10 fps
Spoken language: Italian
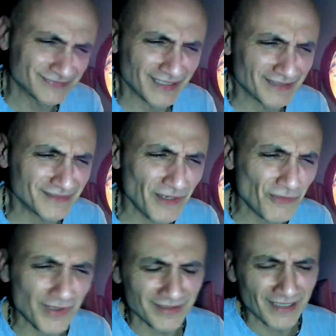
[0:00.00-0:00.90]
È
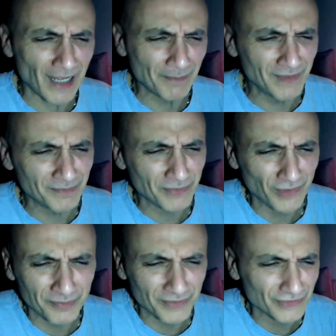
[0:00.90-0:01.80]
inguardabile
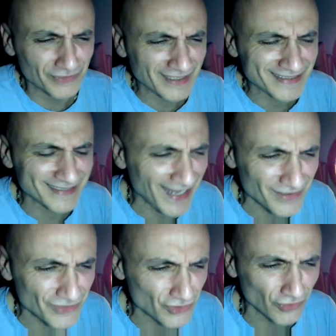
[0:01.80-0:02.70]
proprio, non ha
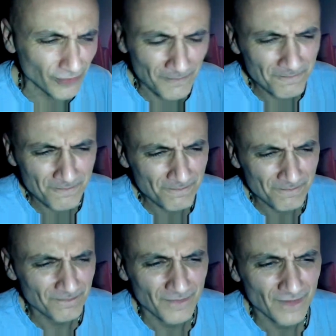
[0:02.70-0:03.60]
senso.
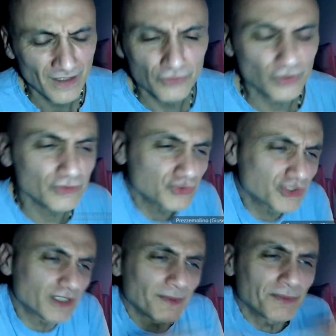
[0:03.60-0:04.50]
No, non
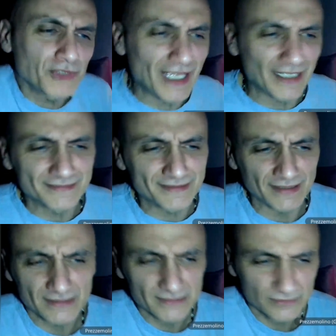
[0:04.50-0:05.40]
c'entra proprio
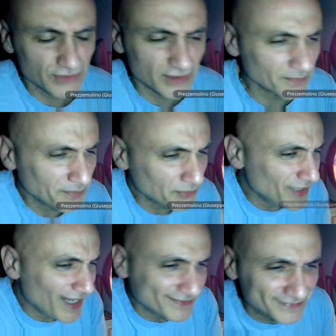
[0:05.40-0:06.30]
niente, non c'entra proprio
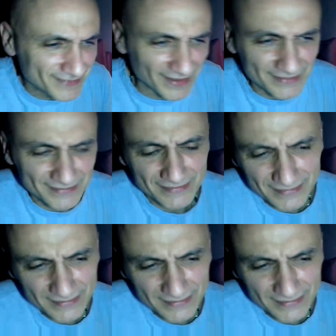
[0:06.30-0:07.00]
niente.